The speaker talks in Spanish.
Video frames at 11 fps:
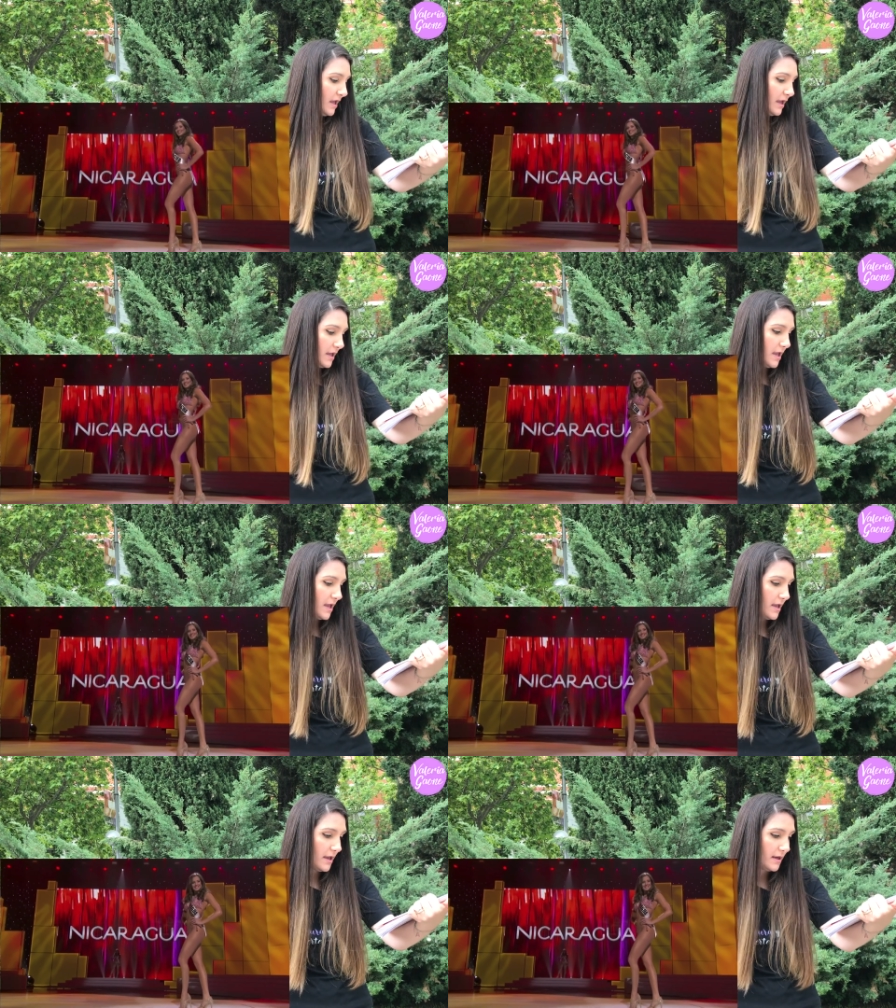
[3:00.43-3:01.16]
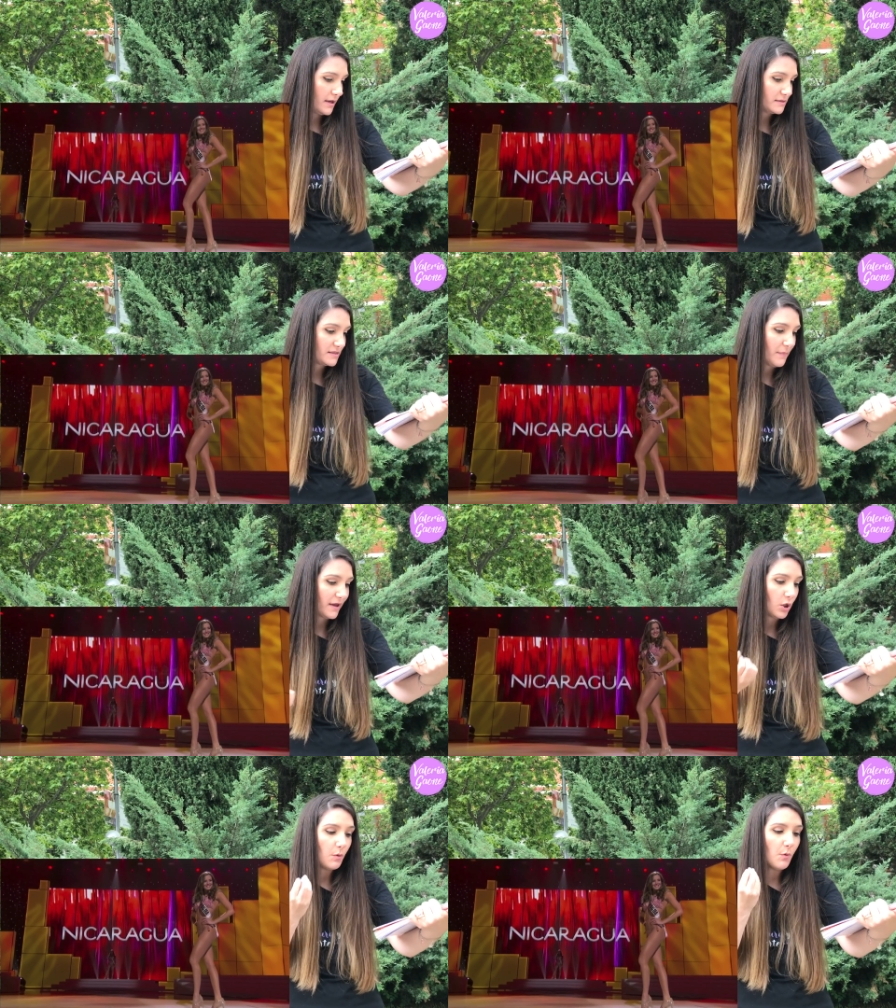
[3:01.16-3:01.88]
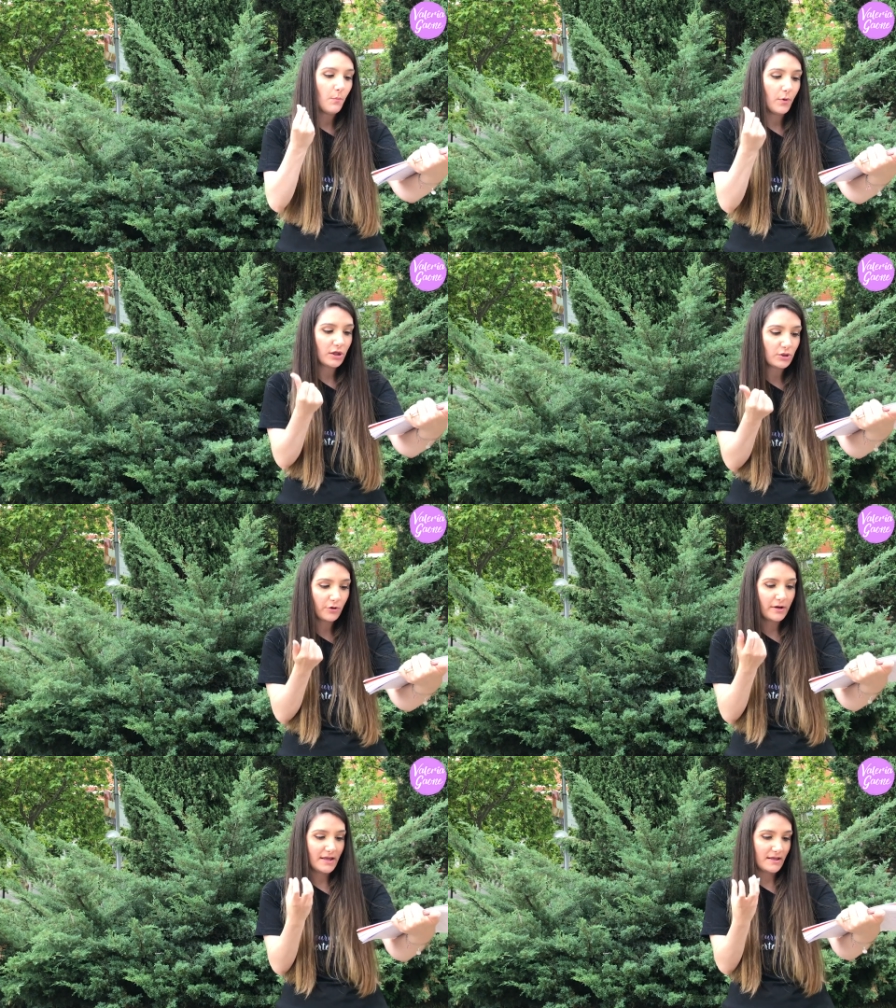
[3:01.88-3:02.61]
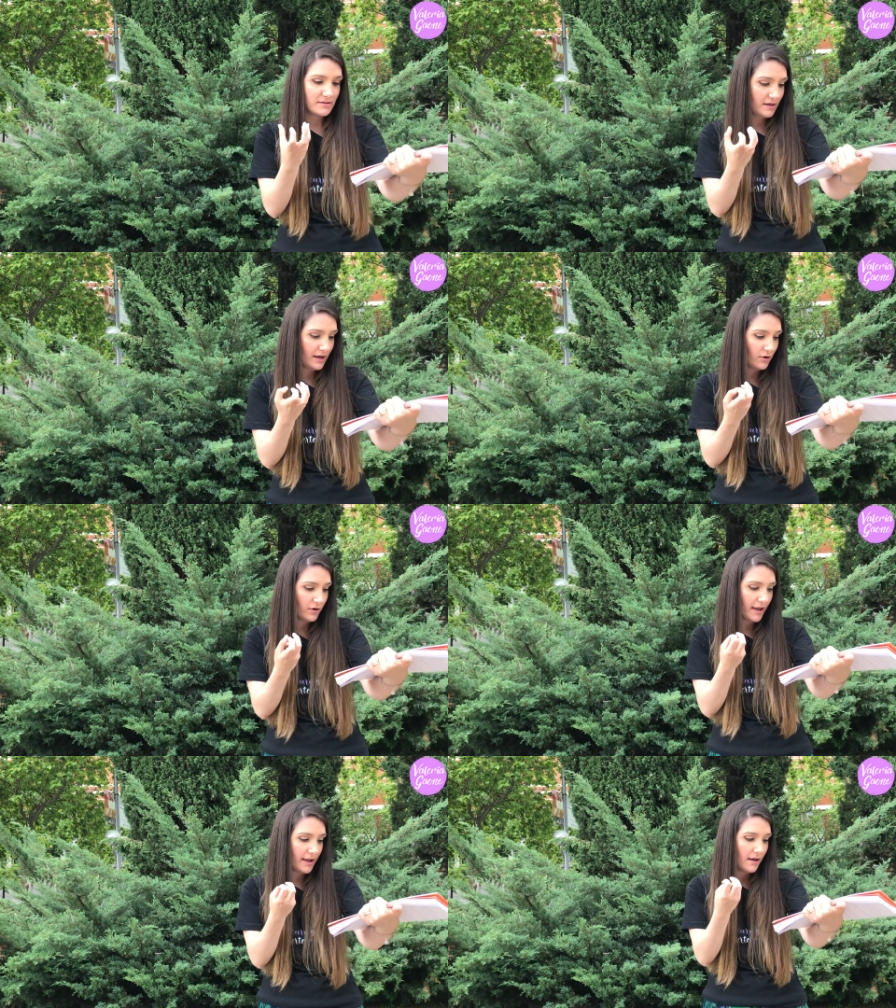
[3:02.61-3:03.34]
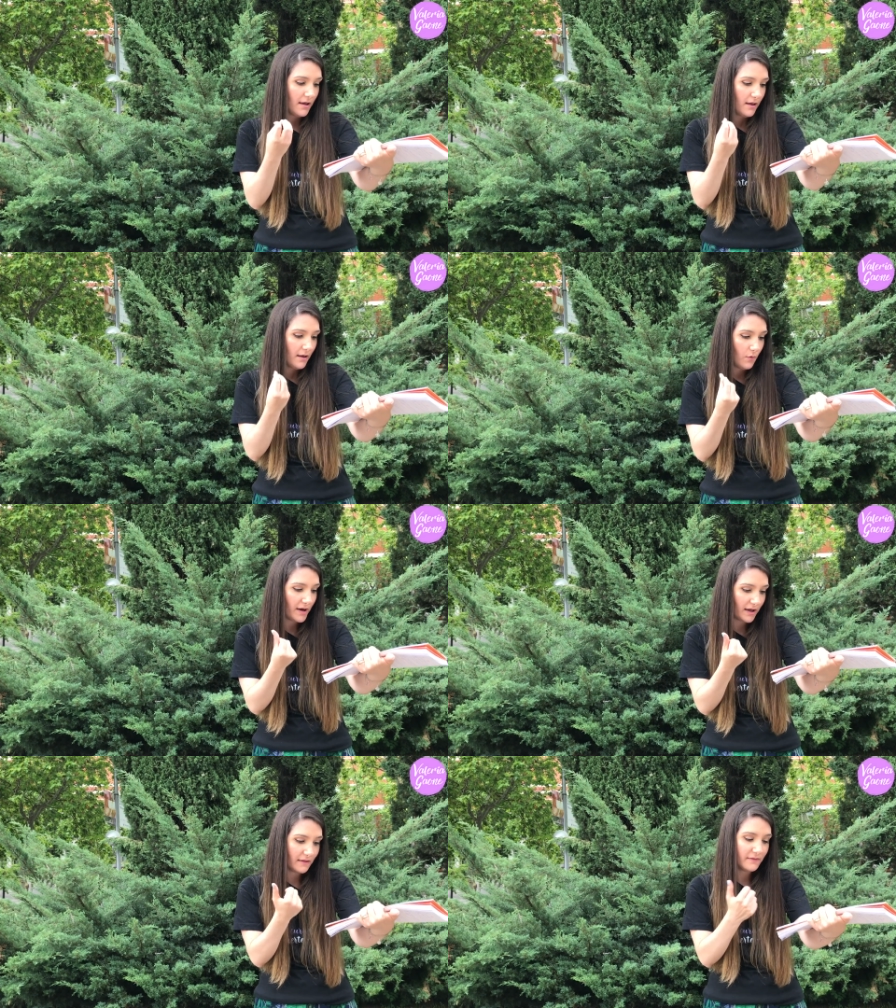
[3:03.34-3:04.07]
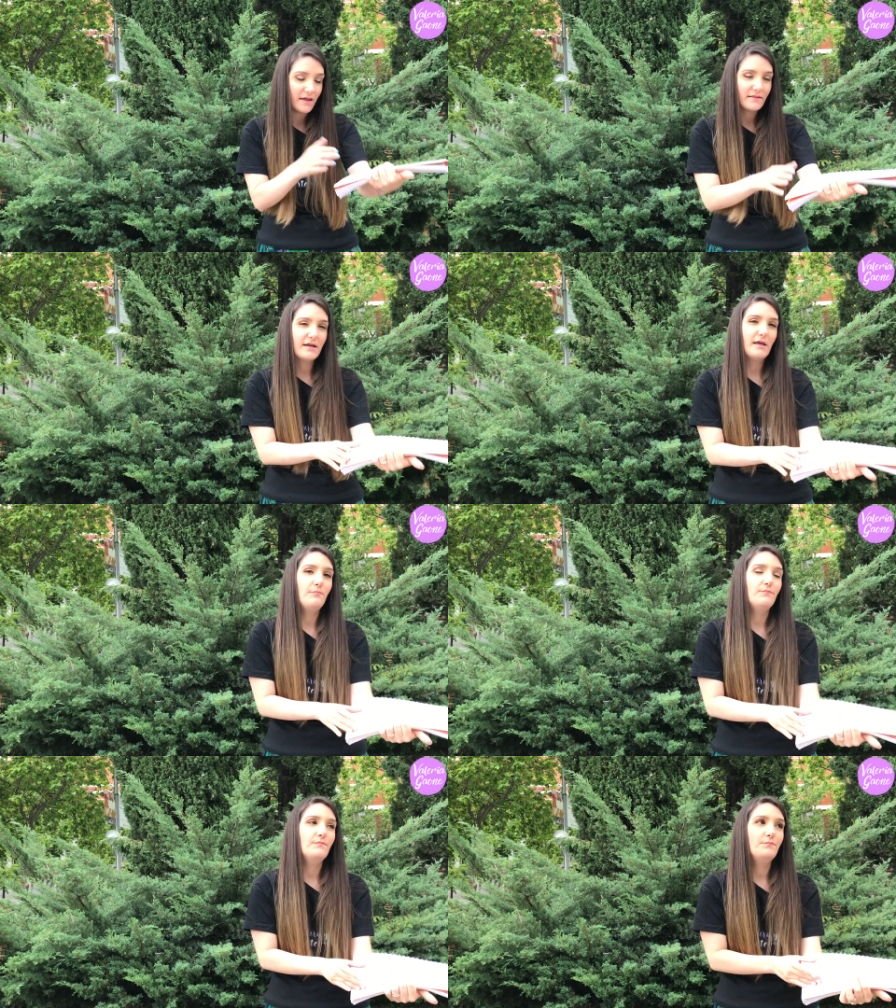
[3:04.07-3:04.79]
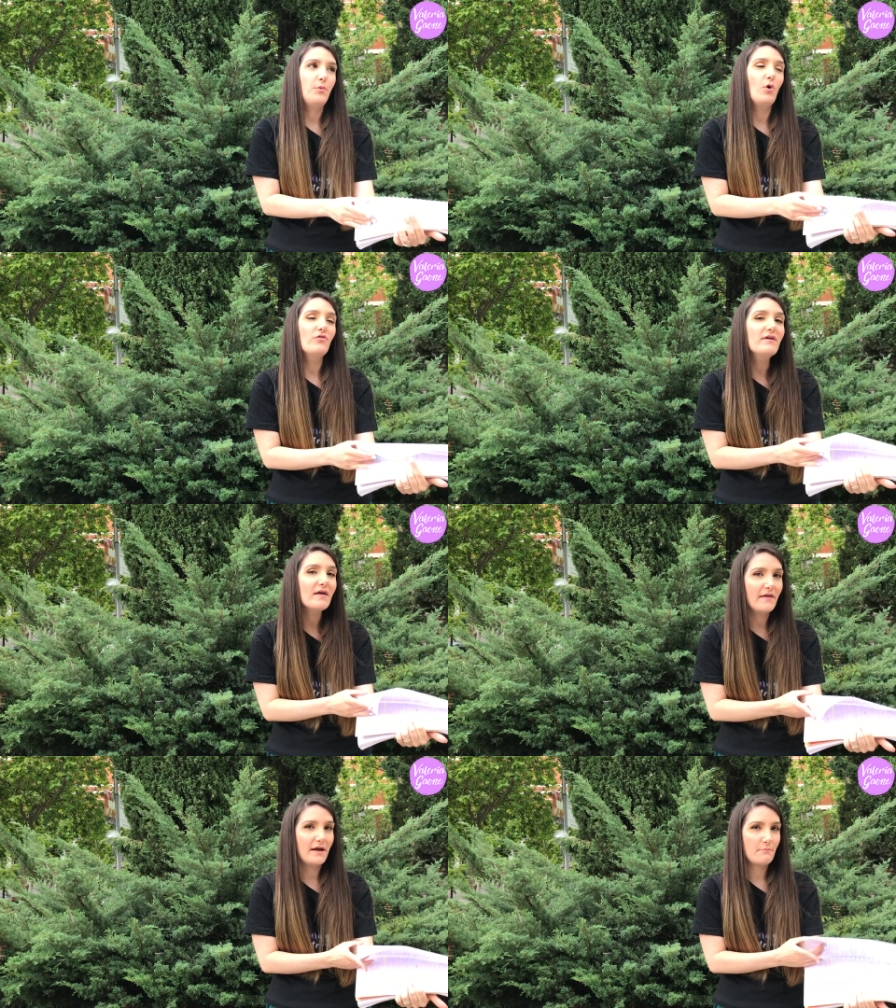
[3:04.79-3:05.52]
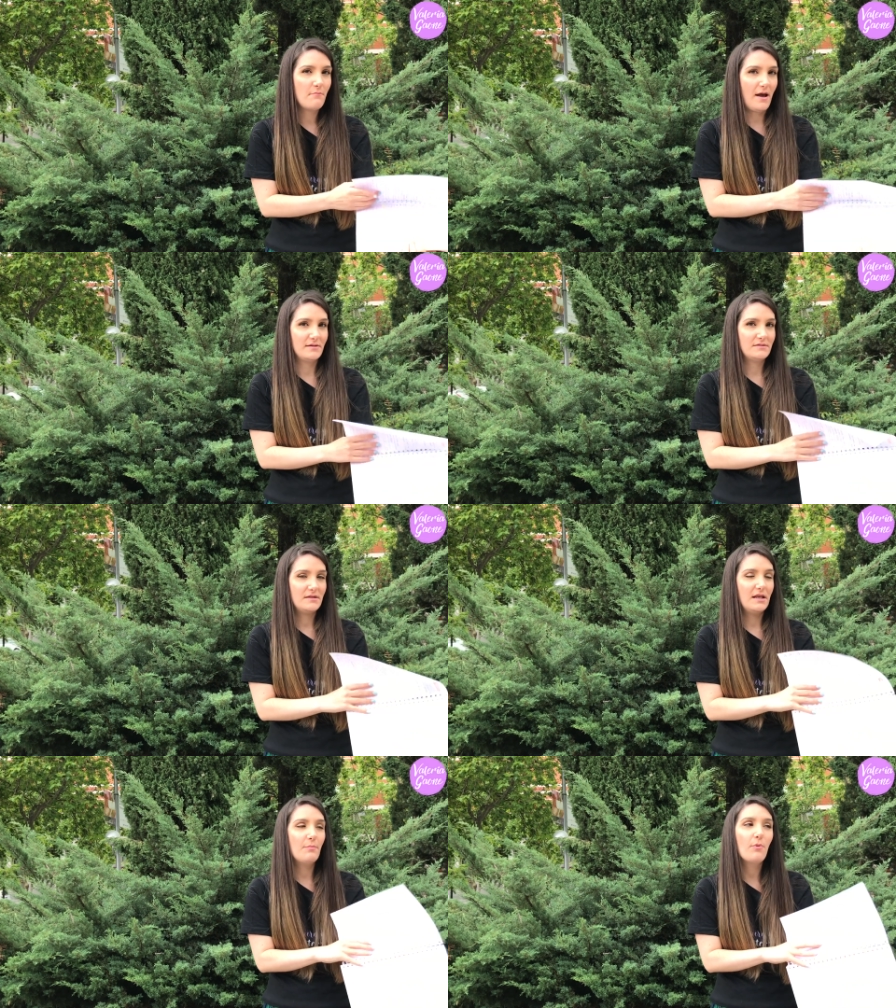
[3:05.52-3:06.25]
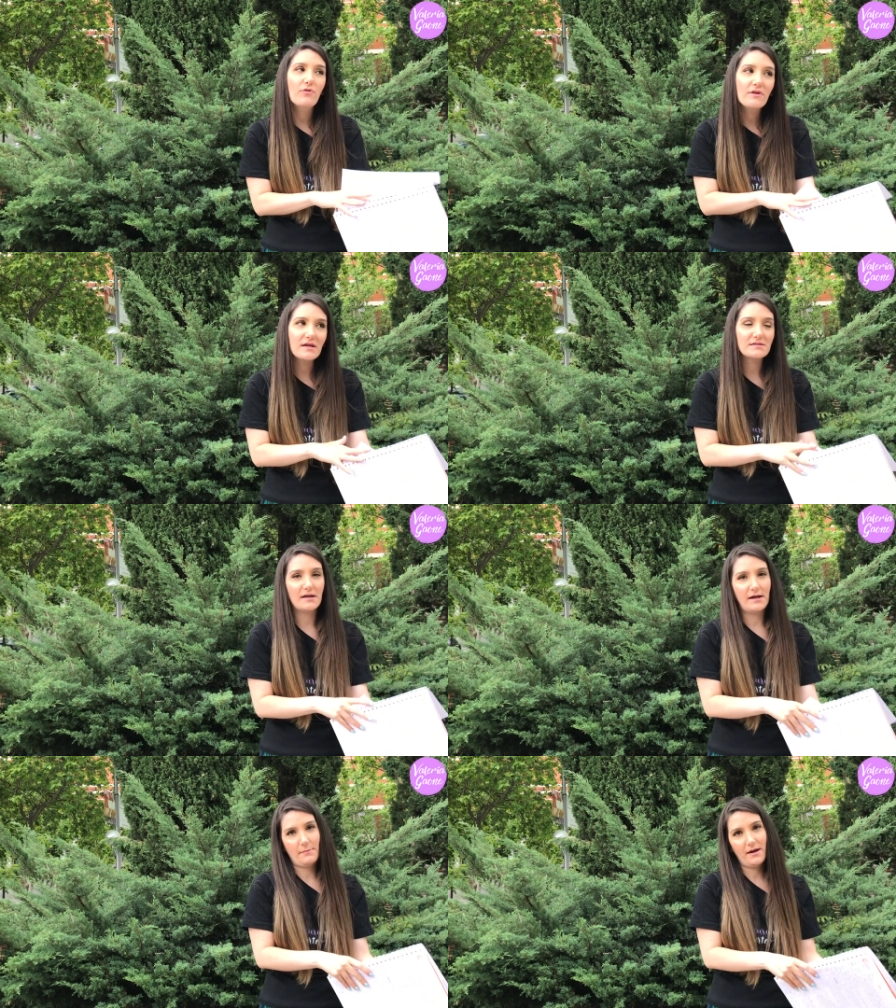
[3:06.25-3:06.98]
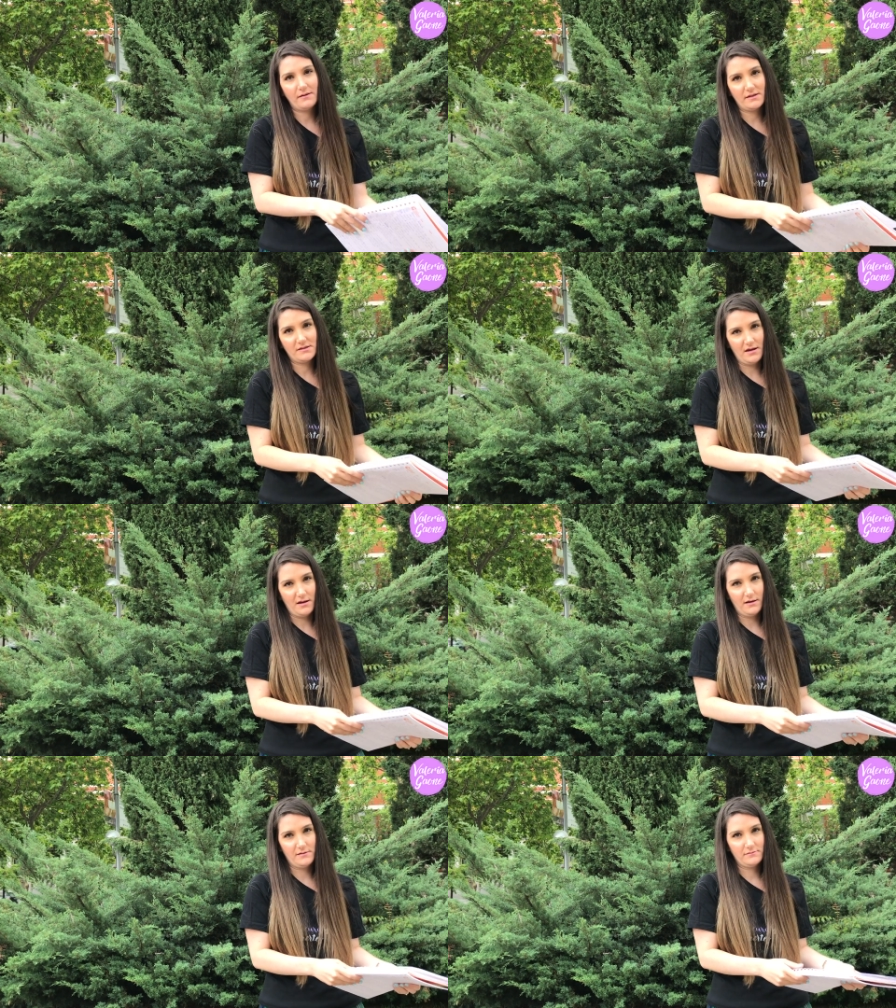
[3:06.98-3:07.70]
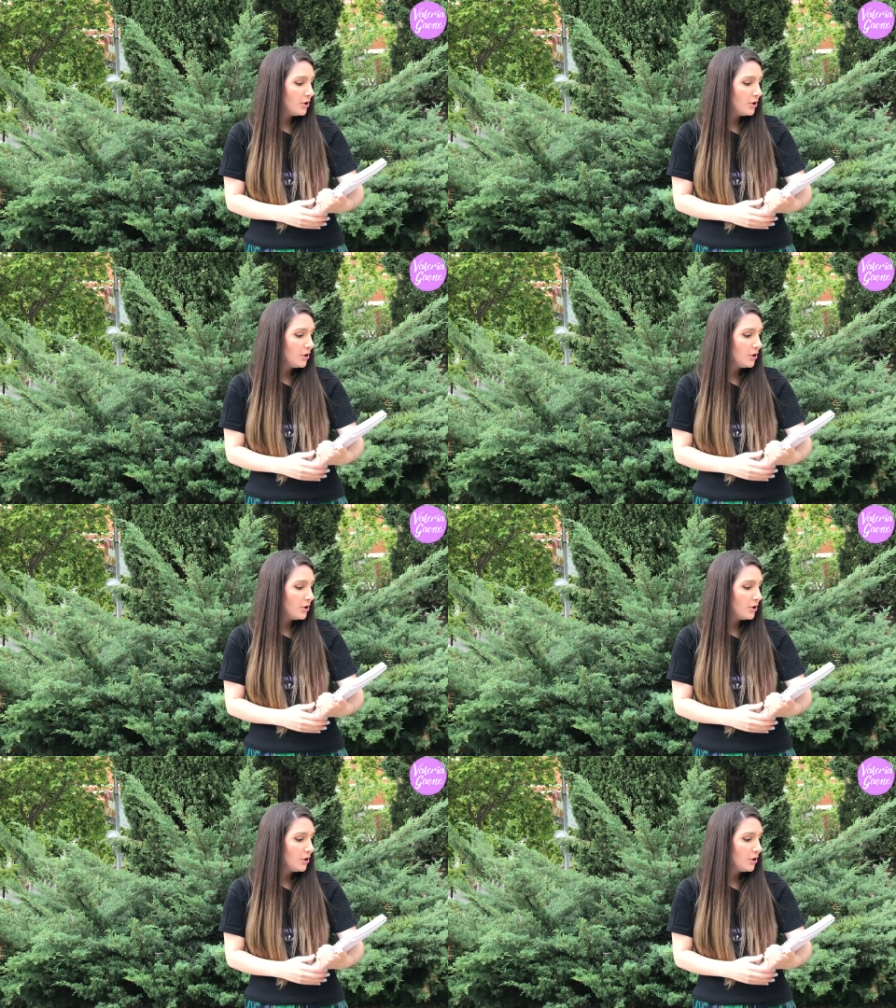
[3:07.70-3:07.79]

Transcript: Eh, se me quedó como un poquito gris. Creo que era una candidata que podía dar más, se le podía sacar más a esta chica.